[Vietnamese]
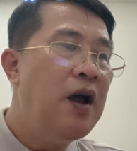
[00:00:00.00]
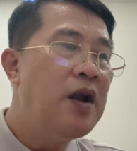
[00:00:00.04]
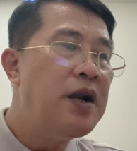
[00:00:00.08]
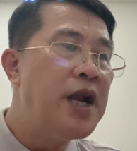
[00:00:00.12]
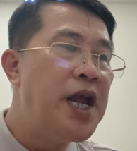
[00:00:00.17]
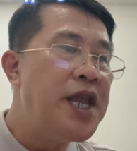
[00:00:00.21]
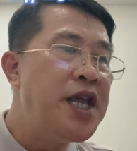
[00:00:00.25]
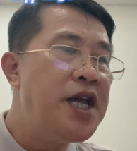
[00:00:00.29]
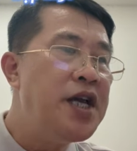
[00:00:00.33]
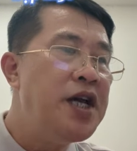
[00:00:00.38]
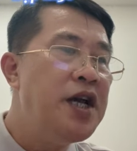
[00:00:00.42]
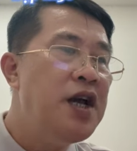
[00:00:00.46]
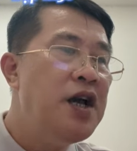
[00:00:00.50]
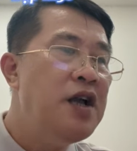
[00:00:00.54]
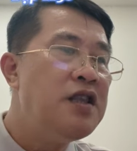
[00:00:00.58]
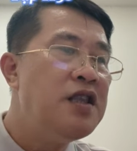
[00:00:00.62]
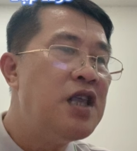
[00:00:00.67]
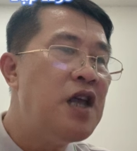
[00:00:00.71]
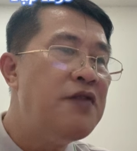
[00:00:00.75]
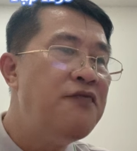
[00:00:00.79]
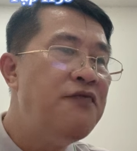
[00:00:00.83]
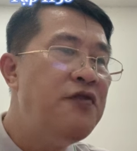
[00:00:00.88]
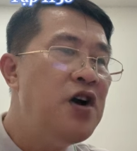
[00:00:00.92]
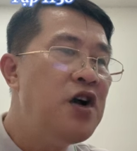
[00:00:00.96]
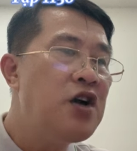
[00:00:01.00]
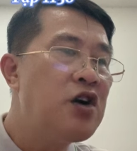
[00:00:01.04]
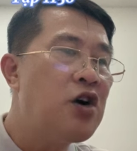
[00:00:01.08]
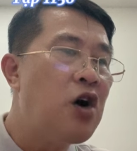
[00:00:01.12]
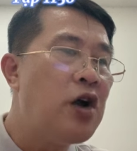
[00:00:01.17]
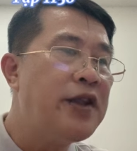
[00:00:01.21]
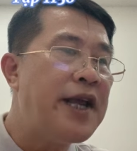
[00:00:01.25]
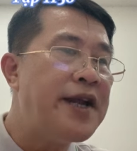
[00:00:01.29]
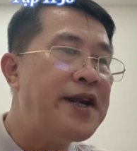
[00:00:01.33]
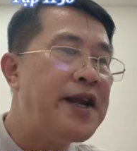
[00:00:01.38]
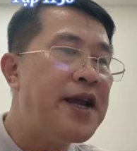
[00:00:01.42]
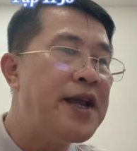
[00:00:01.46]
nên như nhân vương có
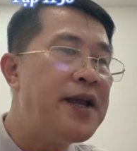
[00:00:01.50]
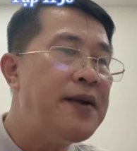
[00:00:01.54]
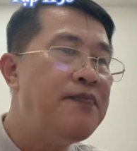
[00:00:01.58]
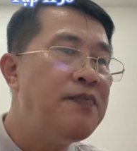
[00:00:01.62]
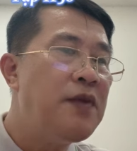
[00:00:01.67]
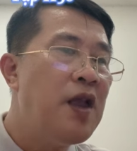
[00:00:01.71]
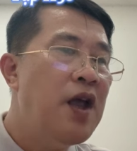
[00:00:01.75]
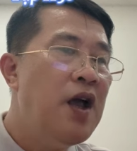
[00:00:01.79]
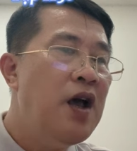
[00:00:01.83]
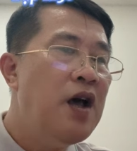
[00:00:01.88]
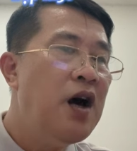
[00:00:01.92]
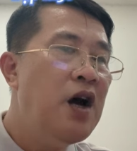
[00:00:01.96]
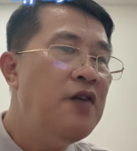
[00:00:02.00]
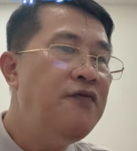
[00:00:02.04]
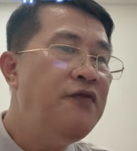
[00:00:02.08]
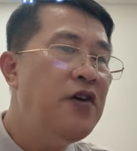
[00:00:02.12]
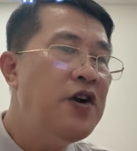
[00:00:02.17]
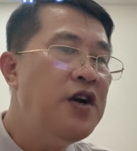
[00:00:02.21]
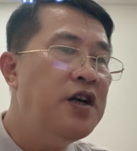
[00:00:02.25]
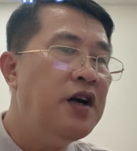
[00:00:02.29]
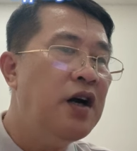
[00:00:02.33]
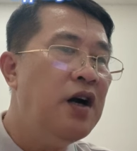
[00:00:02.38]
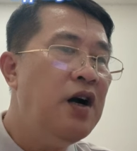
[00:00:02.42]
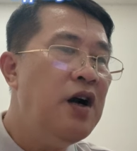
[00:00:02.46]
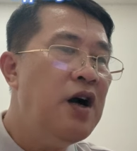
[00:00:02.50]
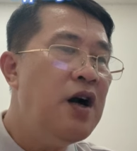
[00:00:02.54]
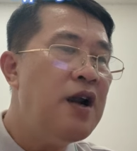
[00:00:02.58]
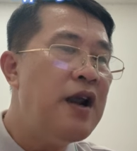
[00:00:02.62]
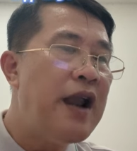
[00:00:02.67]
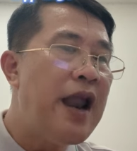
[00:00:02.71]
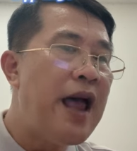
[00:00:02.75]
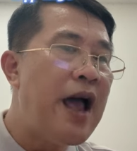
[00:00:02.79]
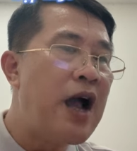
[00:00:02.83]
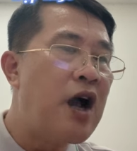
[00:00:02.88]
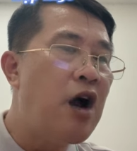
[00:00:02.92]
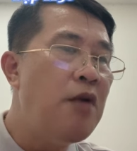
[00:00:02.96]
tại đây hơn phân nửa
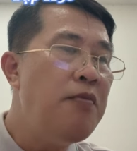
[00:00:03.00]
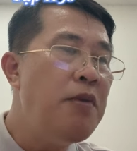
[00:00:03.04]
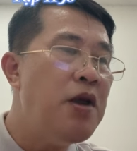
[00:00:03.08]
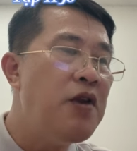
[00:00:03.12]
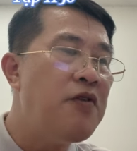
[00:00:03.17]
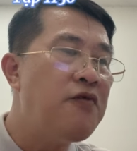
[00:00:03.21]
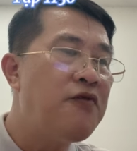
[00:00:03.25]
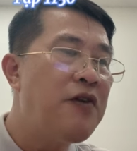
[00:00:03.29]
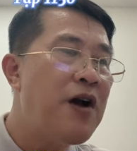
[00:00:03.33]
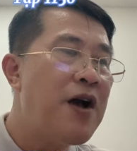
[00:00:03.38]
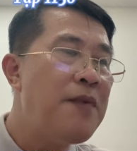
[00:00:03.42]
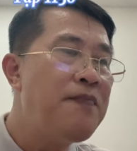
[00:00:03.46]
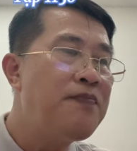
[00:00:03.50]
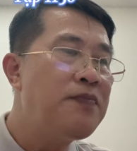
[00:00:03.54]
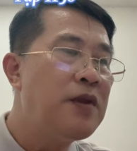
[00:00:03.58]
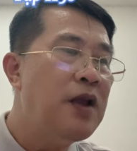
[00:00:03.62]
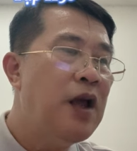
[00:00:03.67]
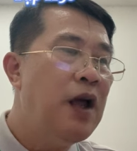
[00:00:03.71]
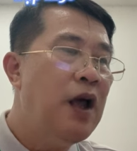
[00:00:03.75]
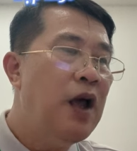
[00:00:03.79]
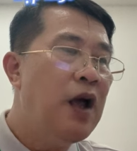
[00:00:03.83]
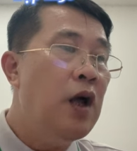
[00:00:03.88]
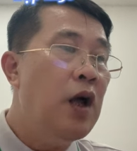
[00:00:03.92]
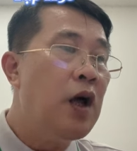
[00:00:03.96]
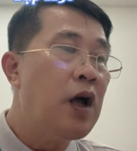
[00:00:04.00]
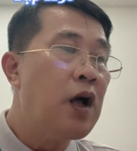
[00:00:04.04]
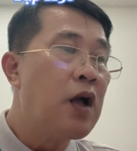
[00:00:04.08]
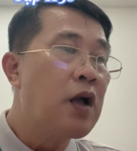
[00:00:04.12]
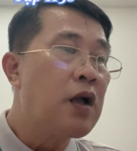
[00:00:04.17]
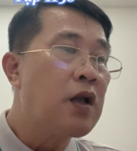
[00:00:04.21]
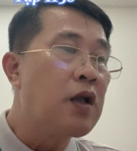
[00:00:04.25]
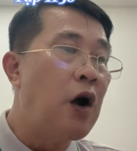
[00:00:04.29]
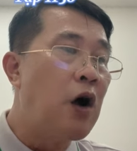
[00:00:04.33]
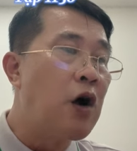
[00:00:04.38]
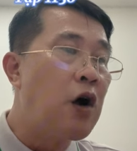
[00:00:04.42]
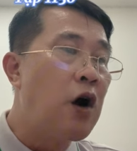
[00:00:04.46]
là có biện pháp
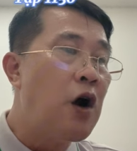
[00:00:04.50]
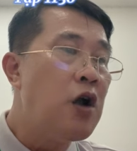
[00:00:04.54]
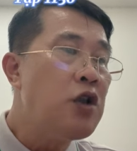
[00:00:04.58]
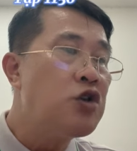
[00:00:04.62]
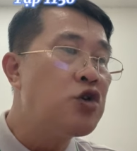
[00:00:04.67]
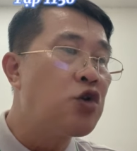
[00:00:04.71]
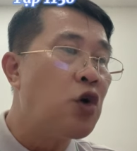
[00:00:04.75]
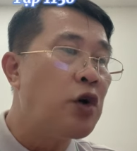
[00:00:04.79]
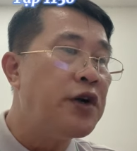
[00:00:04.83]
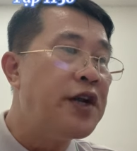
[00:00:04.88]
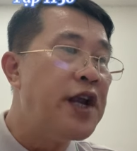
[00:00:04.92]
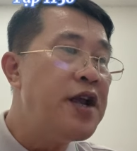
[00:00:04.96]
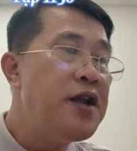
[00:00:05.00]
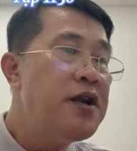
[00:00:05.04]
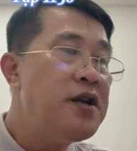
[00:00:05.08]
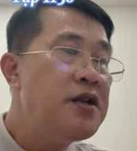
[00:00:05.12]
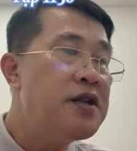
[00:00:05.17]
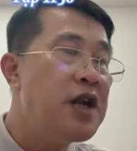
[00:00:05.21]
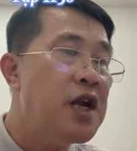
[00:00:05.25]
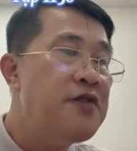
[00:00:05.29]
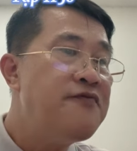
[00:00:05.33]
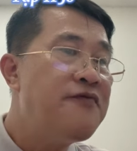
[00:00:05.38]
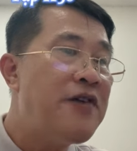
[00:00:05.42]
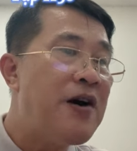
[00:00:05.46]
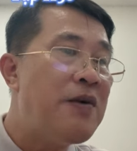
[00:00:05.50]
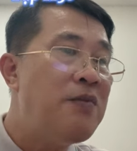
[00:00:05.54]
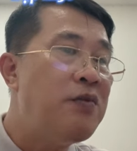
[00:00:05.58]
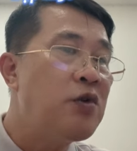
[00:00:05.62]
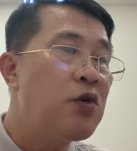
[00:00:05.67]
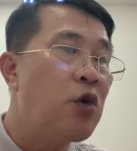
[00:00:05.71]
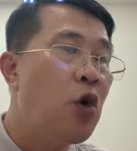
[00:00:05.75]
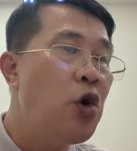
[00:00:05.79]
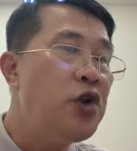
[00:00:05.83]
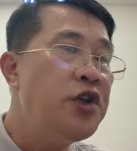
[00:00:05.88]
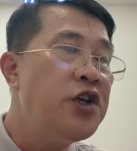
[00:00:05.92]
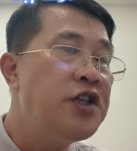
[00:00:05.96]
tòa gót chuẩn đế đỉnh phong
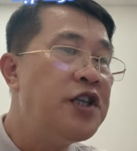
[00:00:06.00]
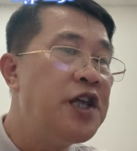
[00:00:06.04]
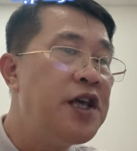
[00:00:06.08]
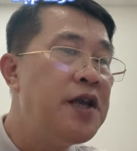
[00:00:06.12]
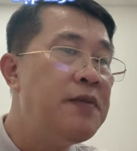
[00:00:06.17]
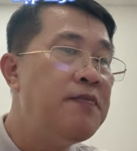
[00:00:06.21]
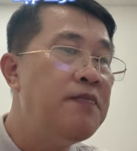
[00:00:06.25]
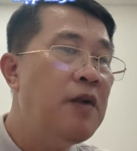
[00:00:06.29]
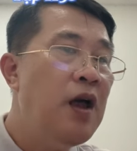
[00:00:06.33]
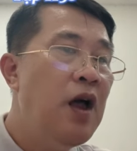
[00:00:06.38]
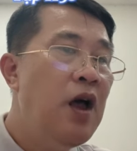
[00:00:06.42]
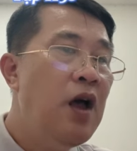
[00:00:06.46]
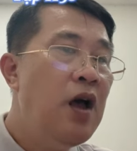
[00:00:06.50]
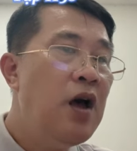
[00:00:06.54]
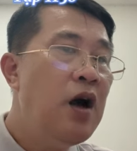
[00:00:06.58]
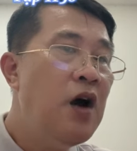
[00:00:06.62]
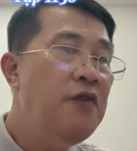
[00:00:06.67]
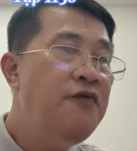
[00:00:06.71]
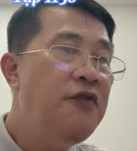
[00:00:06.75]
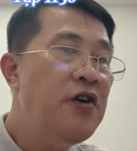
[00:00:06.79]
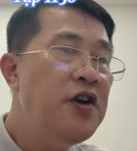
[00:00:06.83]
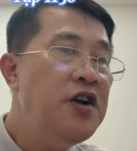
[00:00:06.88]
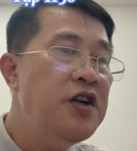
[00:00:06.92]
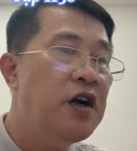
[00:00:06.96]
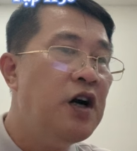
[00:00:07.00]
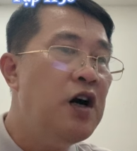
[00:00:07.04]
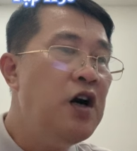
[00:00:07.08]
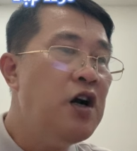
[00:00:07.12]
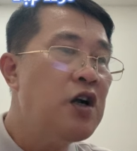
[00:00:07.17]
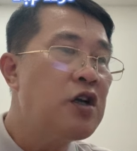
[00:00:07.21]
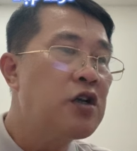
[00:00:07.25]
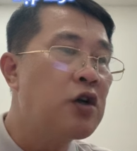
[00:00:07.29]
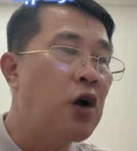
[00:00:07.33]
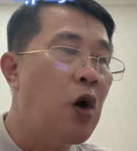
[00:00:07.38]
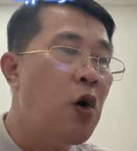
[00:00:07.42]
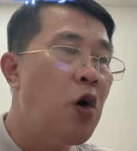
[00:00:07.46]
của chư thiên hơn phân nửa
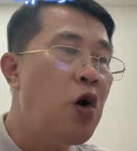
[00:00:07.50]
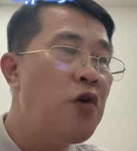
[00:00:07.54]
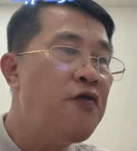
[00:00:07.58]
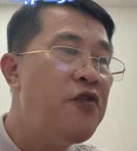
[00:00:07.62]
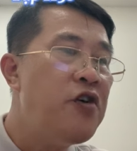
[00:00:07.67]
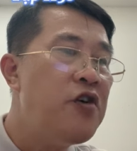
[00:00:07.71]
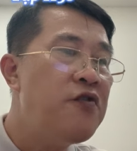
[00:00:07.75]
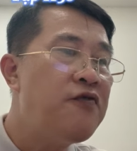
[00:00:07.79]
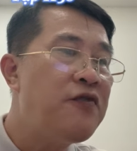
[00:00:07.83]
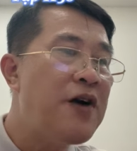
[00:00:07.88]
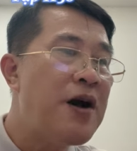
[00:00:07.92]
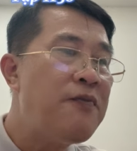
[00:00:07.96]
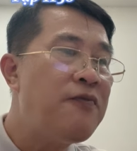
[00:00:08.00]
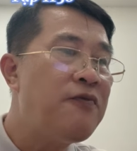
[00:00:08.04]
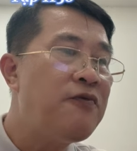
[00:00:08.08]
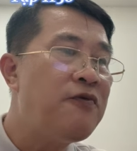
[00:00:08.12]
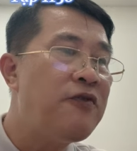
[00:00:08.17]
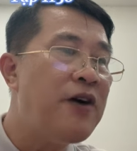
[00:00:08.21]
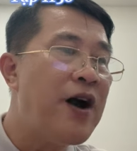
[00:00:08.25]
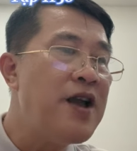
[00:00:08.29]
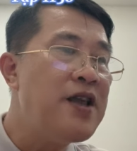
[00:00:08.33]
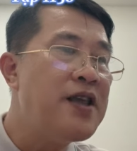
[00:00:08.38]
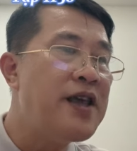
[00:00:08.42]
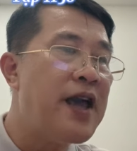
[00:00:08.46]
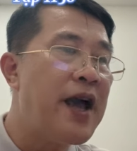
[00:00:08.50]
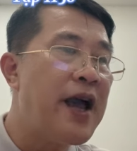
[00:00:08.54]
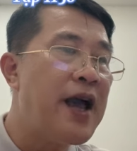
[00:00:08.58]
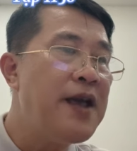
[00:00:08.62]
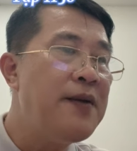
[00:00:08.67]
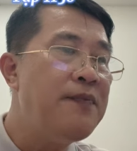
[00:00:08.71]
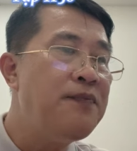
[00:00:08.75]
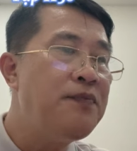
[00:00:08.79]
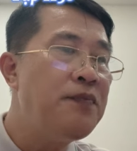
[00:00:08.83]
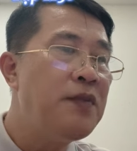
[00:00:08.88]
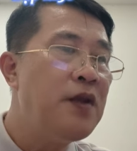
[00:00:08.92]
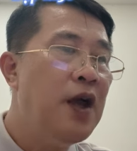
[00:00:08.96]
cũng có phương pháp phá giải
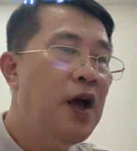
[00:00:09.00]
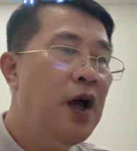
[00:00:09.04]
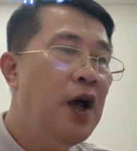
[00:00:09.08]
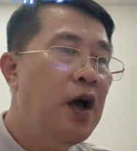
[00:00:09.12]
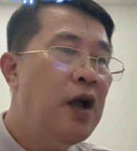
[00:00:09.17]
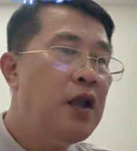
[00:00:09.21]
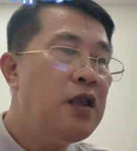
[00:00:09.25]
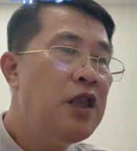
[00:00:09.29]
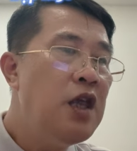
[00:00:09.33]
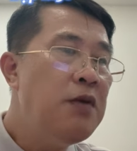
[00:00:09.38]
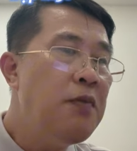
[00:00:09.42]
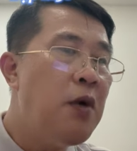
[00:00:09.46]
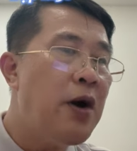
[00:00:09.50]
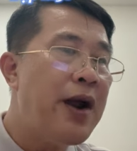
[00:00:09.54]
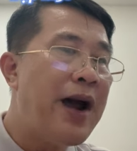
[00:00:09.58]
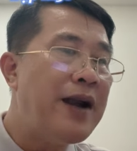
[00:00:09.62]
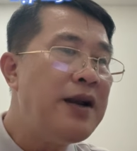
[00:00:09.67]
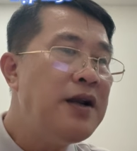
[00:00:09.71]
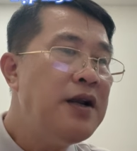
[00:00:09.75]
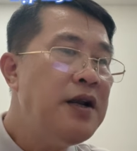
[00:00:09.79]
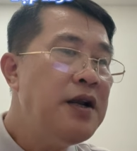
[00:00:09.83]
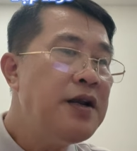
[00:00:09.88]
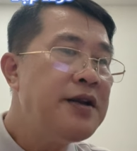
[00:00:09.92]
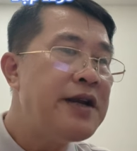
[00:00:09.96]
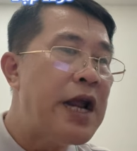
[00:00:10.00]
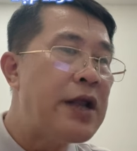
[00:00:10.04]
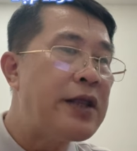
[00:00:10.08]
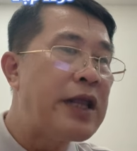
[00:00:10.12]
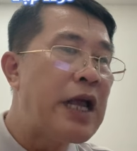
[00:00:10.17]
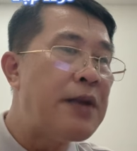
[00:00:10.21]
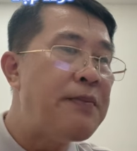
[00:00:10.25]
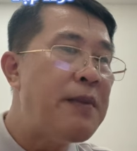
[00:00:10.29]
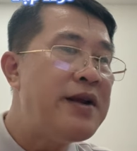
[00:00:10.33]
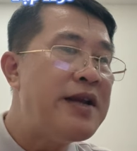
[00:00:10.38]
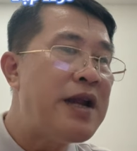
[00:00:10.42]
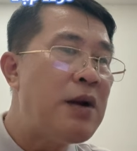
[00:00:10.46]
như bọn hắn để
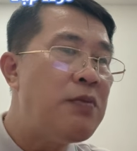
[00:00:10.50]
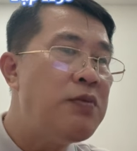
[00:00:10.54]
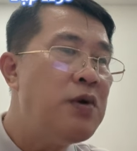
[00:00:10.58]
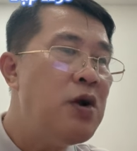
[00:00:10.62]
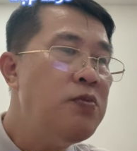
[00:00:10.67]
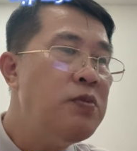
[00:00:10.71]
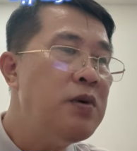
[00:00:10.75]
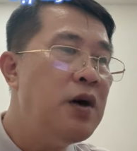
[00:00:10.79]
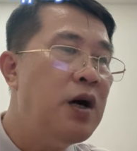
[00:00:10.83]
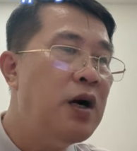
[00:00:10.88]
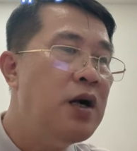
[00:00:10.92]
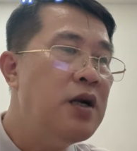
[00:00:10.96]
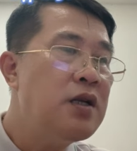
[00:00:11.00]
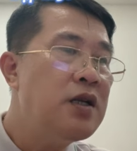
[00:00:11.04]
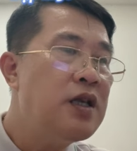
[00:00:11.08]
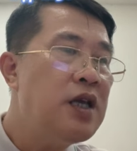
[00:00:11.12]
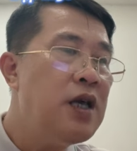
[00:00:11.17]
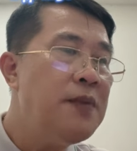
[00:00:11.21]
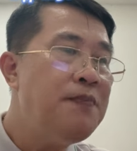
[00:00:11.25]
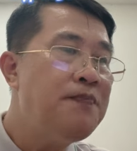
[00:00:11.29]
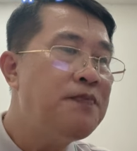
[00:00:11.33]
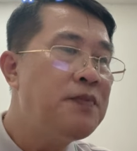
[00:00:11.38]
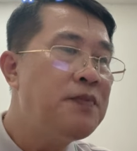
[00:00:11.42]
tại bên trong lúc ứng kiếp